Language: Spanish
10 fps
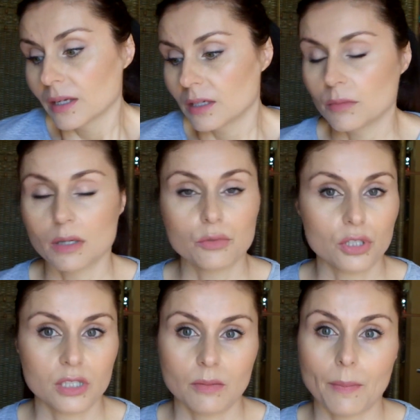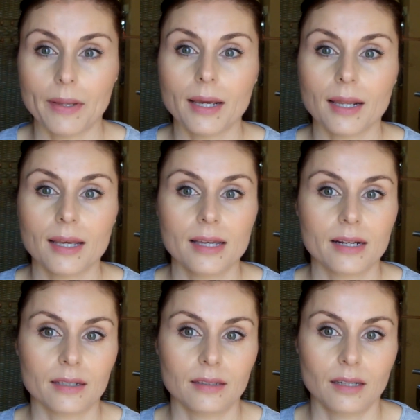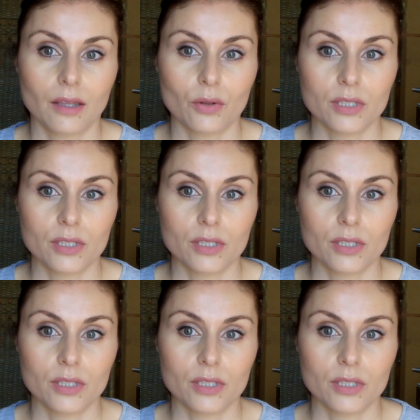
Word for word: y me da muchísima pena que la hayan retirado.